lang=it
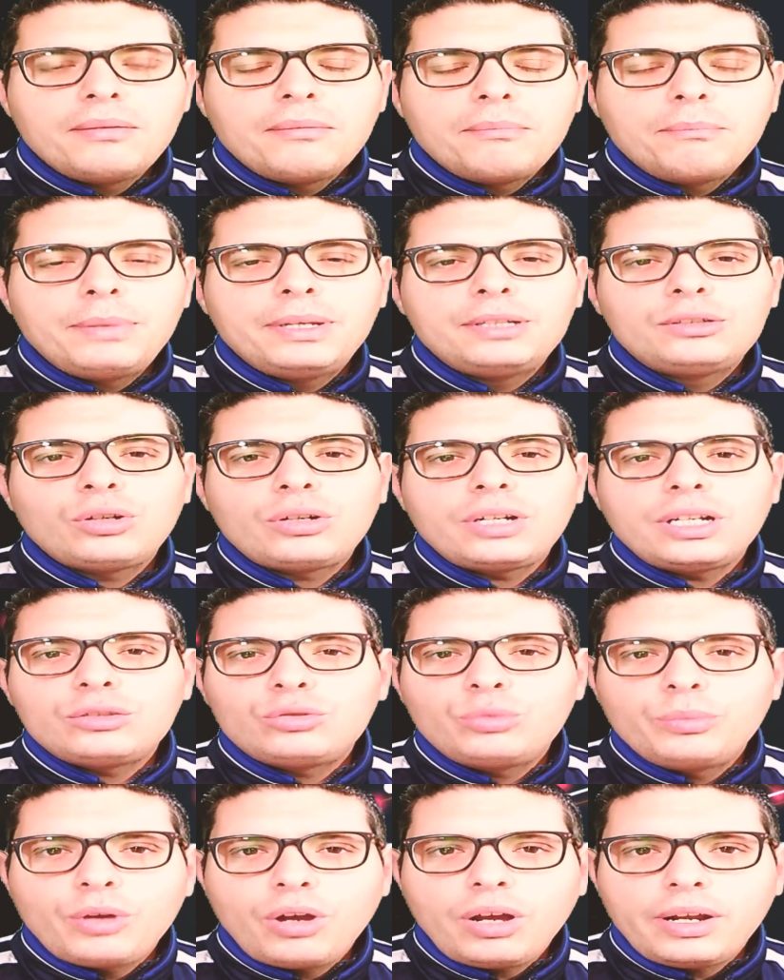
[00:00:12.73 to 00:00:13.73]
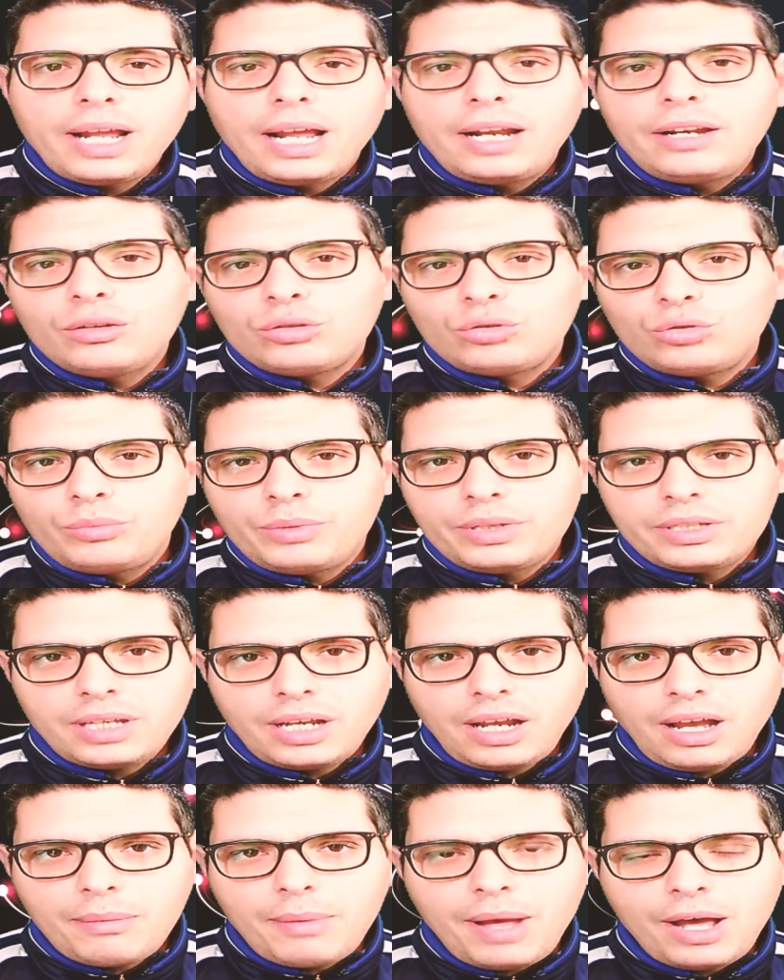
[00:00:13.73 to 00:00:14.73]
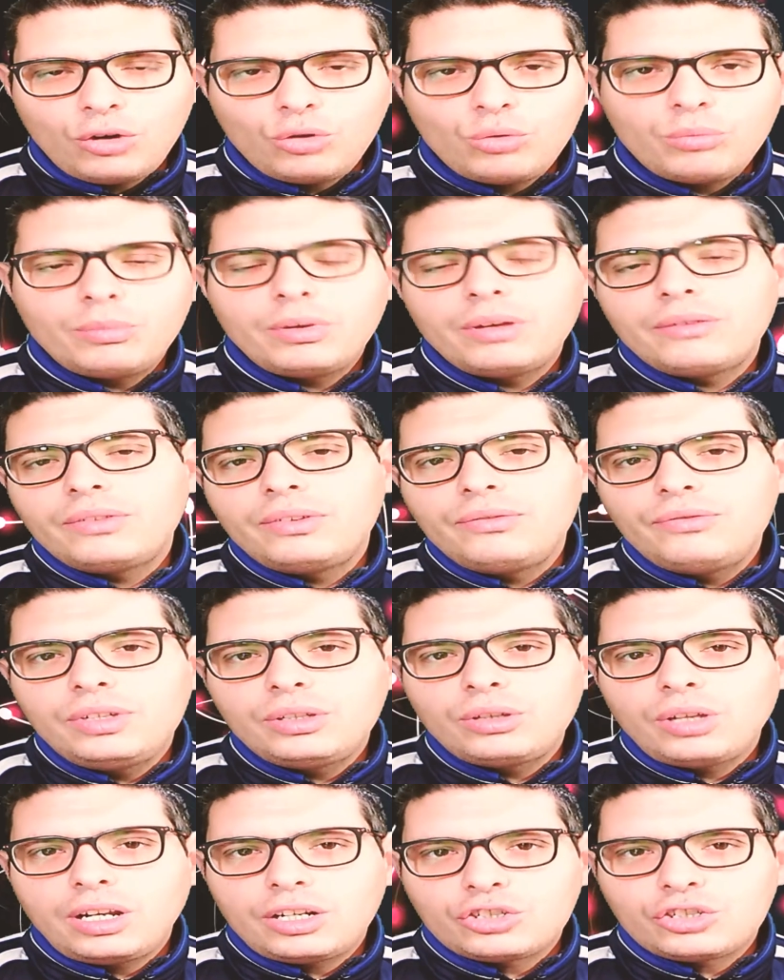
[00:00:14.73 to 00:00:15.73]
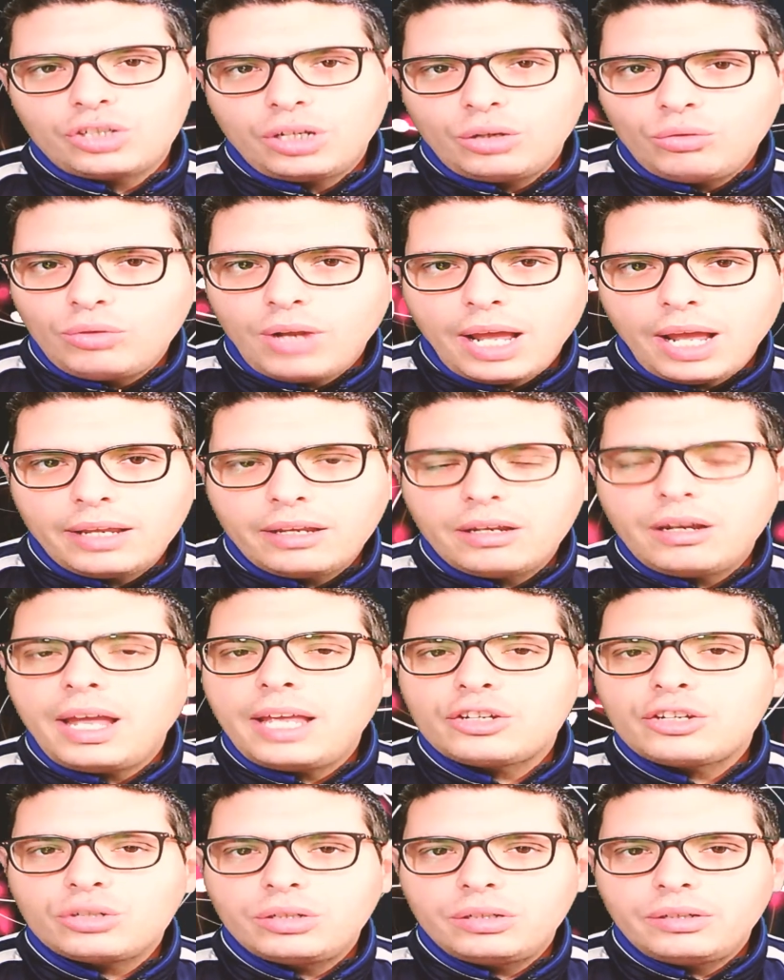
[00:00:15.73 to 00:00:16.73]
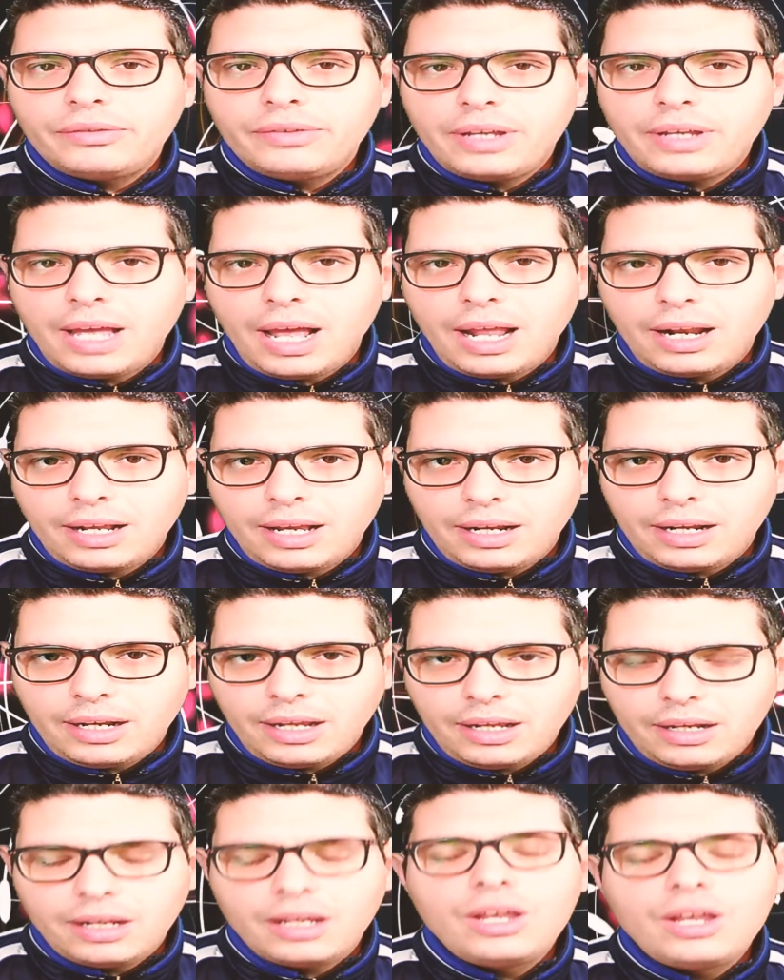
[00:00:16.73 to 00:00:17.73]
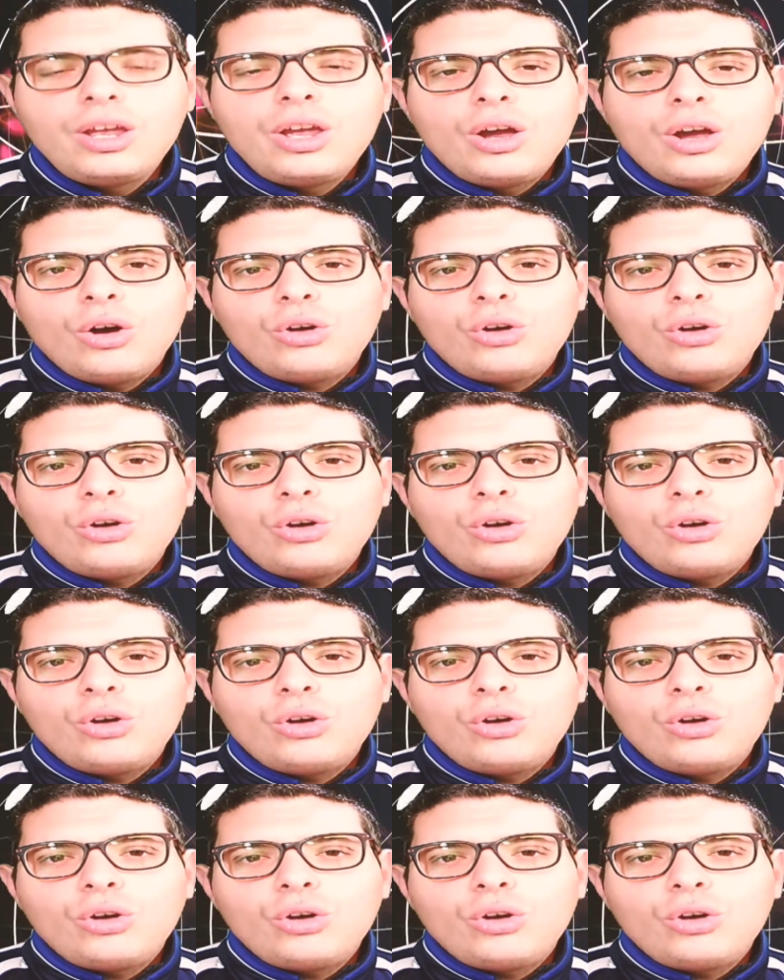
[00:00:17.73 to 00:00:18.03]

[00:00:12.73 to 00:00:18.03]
Bentornati sul mio canale, io sono Mr. Camarium, vi invito a lasciare un like e iscrivervi al canale.